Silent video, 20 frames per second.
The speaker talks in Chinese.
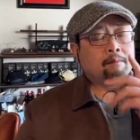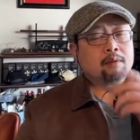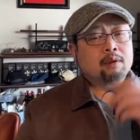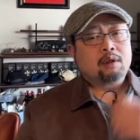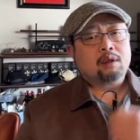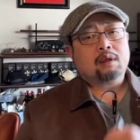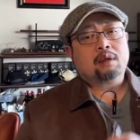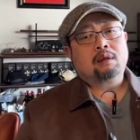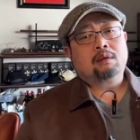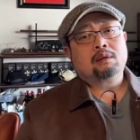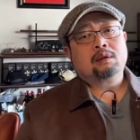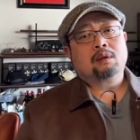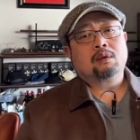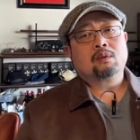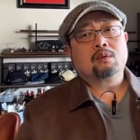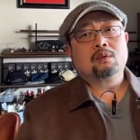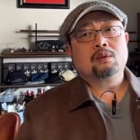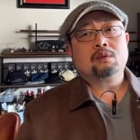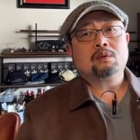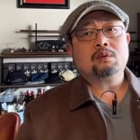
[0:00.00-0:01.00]
然后呢，
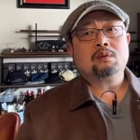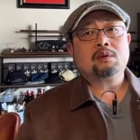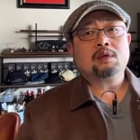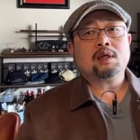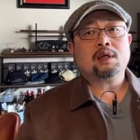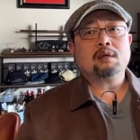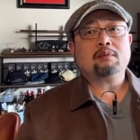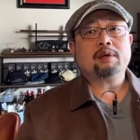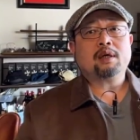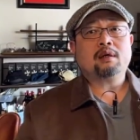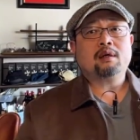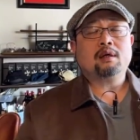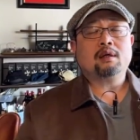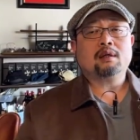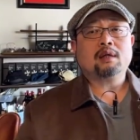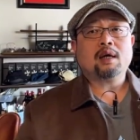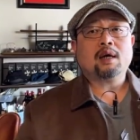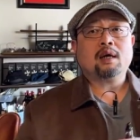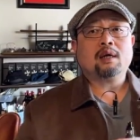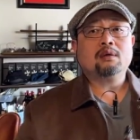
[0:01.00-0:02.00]
顾雏军这边呢，
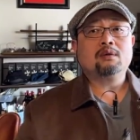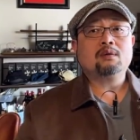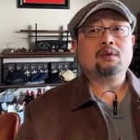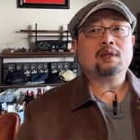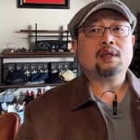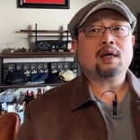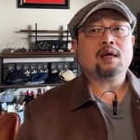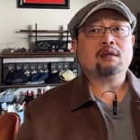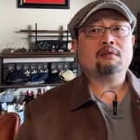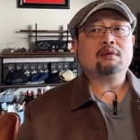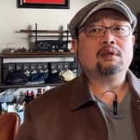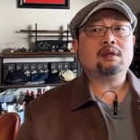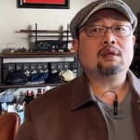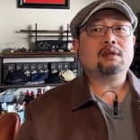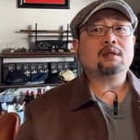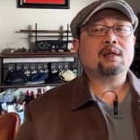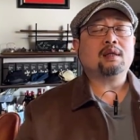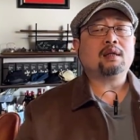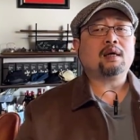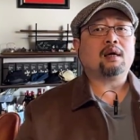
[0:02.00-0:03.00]
他最大的问题
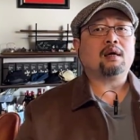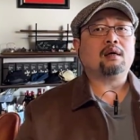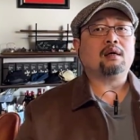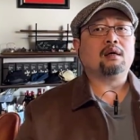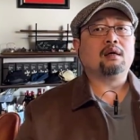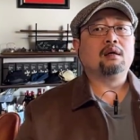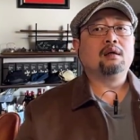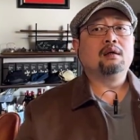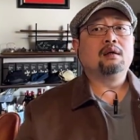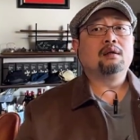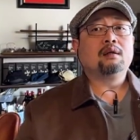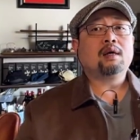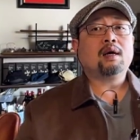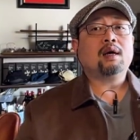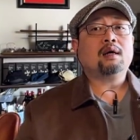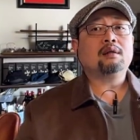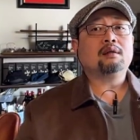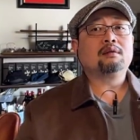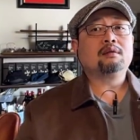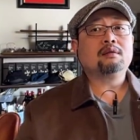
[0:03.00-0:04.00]
是在哪儿呢？
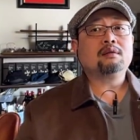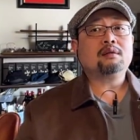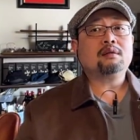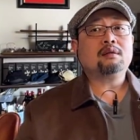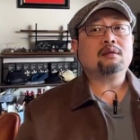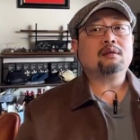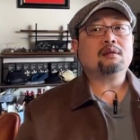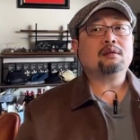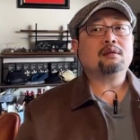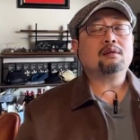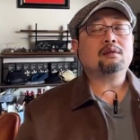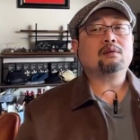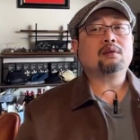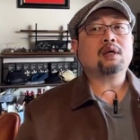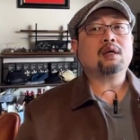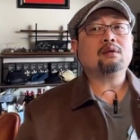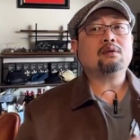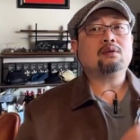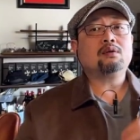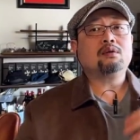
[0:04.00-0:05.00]
它的资金就是
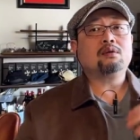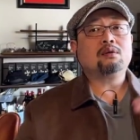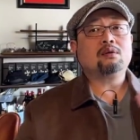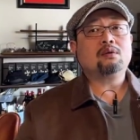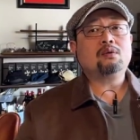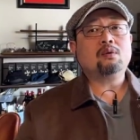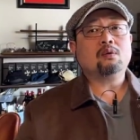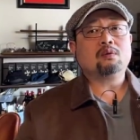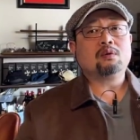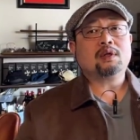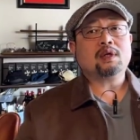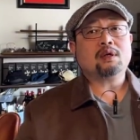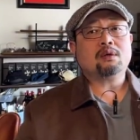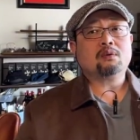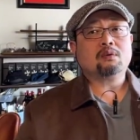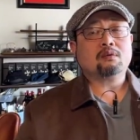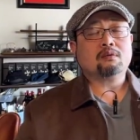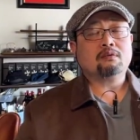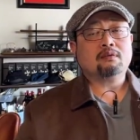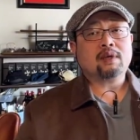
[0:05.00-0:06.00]
它用这
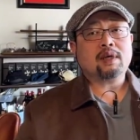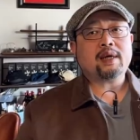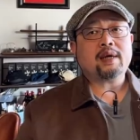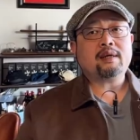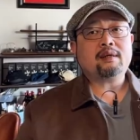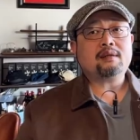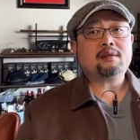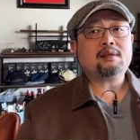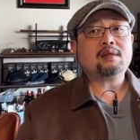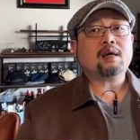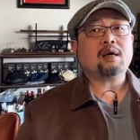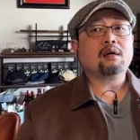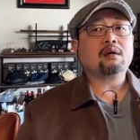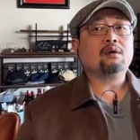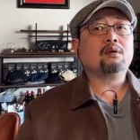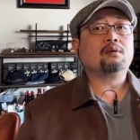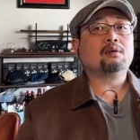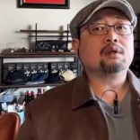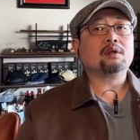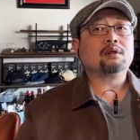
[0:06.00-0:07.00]
种 VIE 架
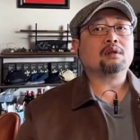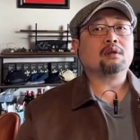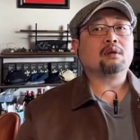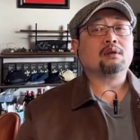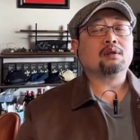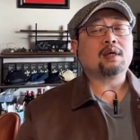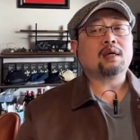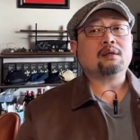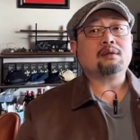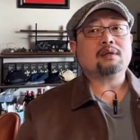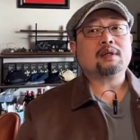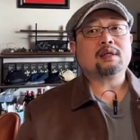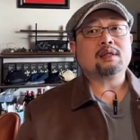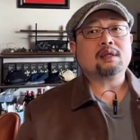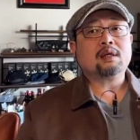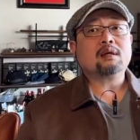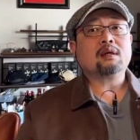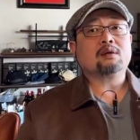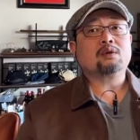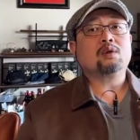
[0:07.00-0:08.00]
构的时候，它得在
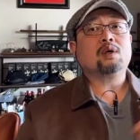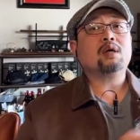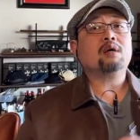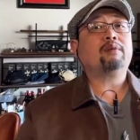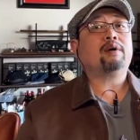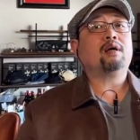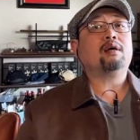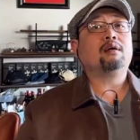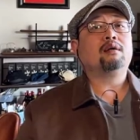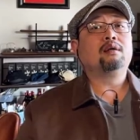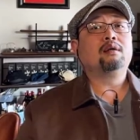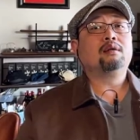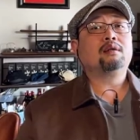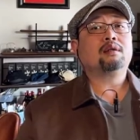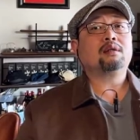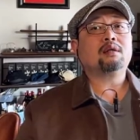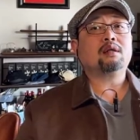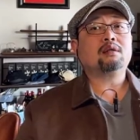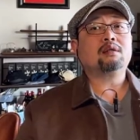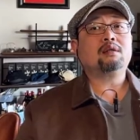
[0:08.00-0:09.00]
香港创业板
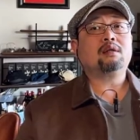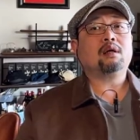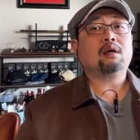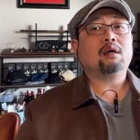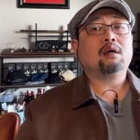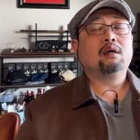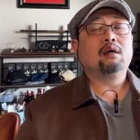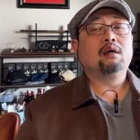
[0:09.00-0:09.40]
上上市了，